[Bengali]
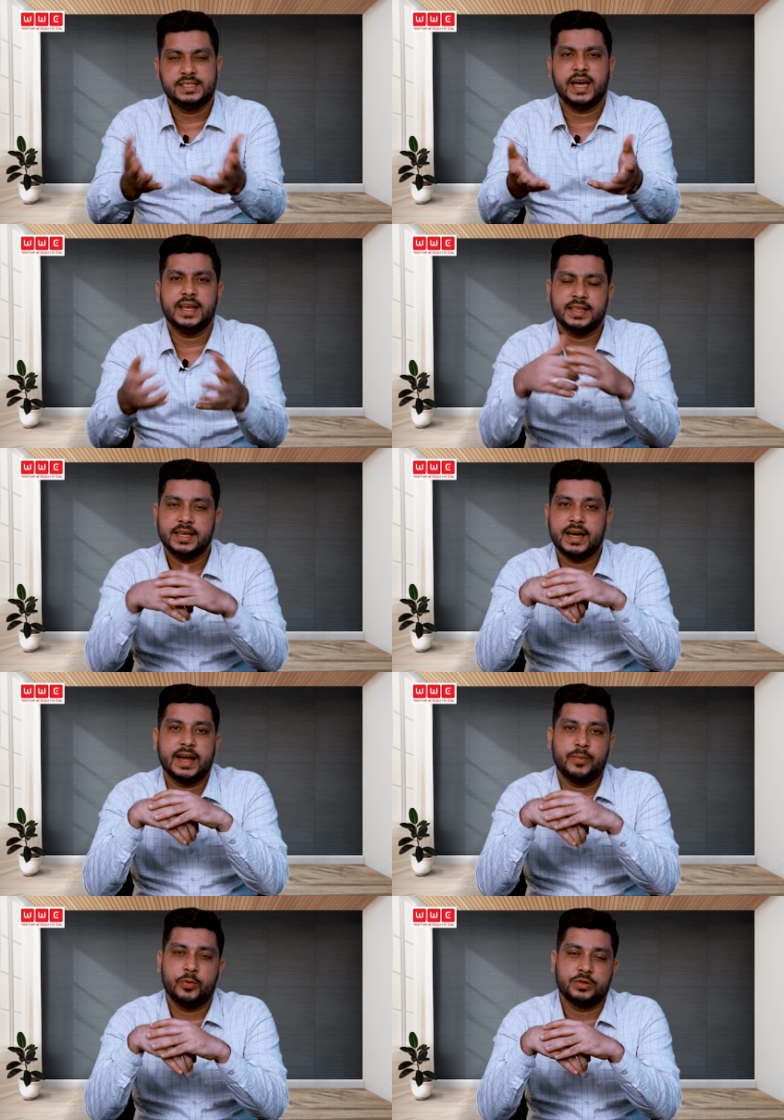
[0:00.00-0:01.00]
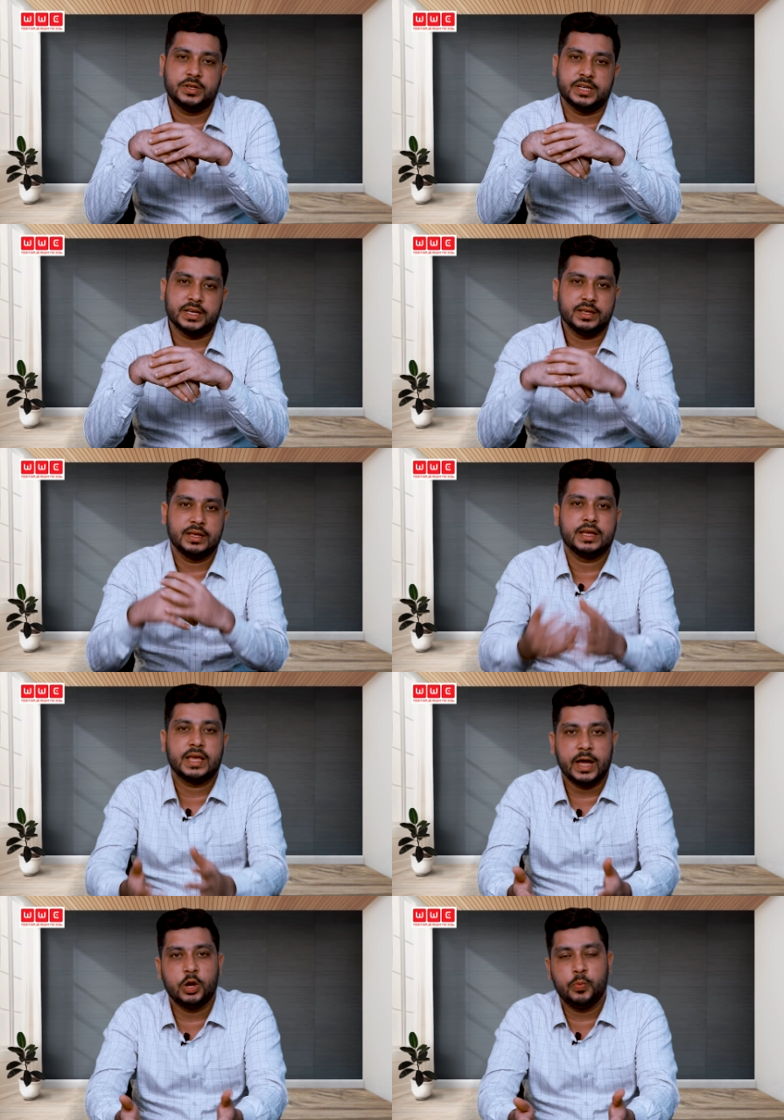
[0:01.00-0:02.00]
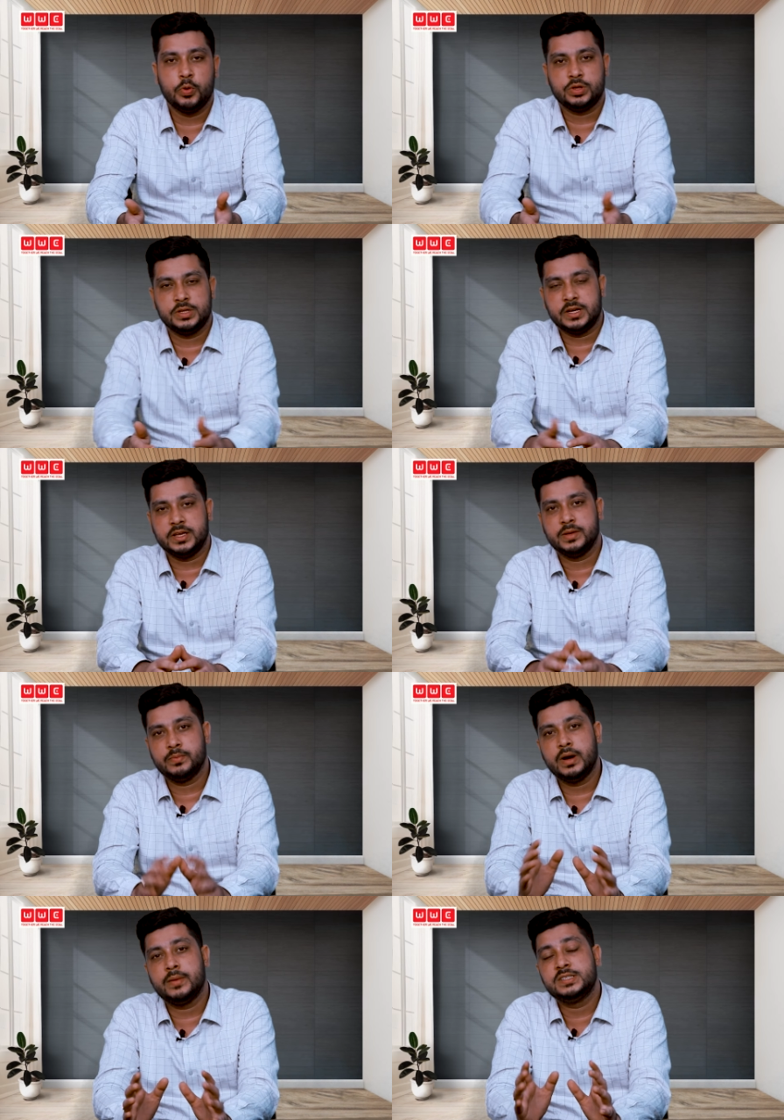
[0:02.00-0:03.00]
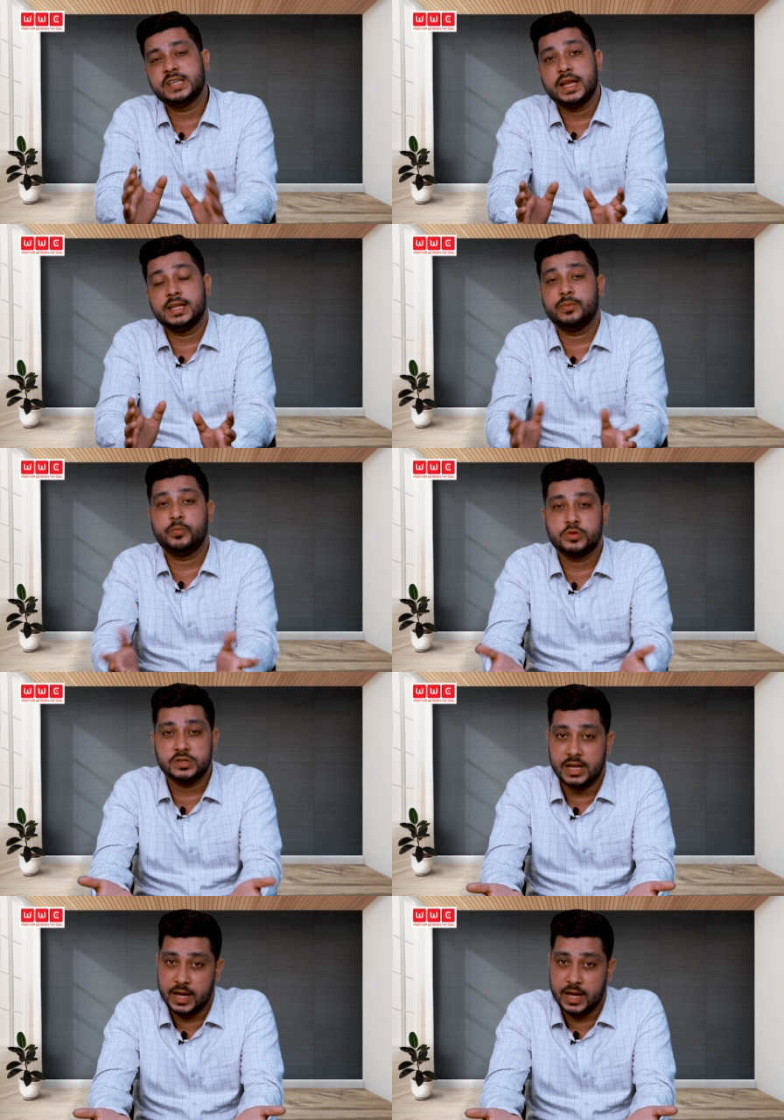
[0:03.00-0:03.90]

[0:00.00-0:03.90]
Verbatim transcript: চায়নাতে কারা পড়তে যায় কেন পড়তে যাই বা চায়নাতে পড়তে যে